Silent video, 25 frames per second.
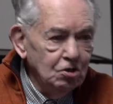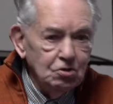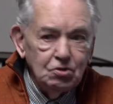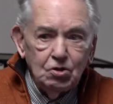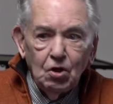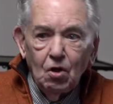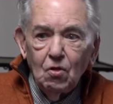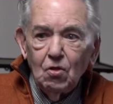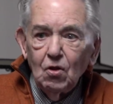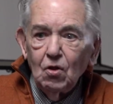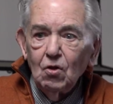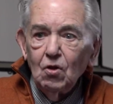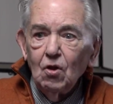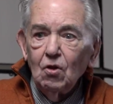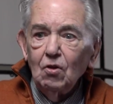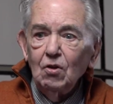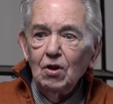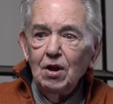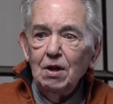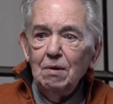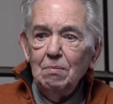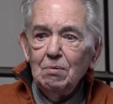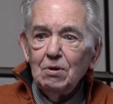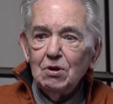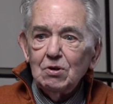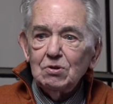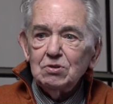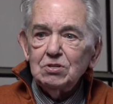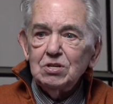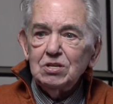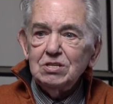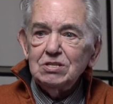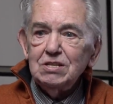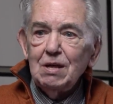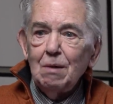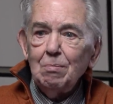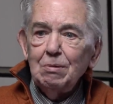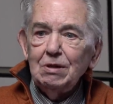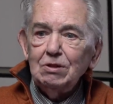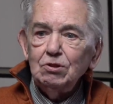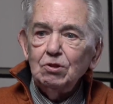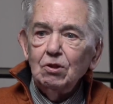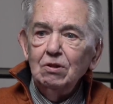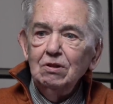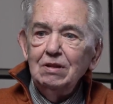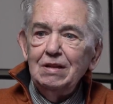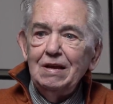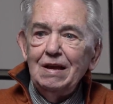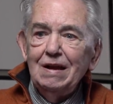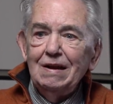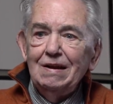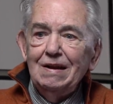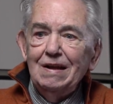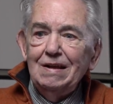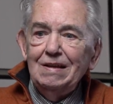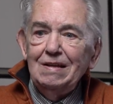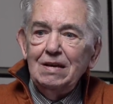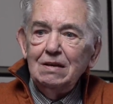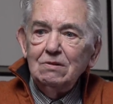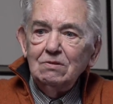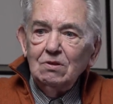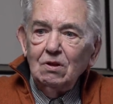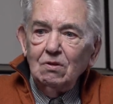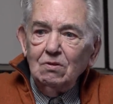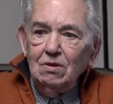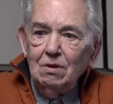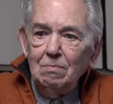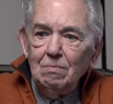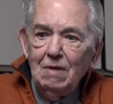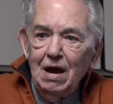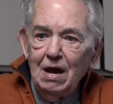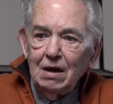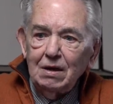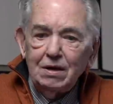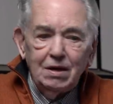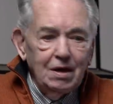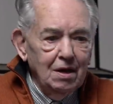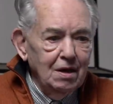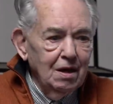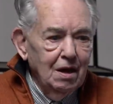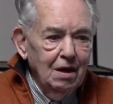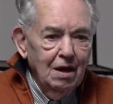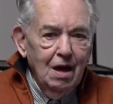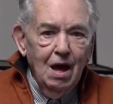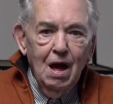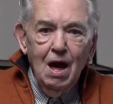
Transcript: todos los libros y estaba todo el día leyendo, además que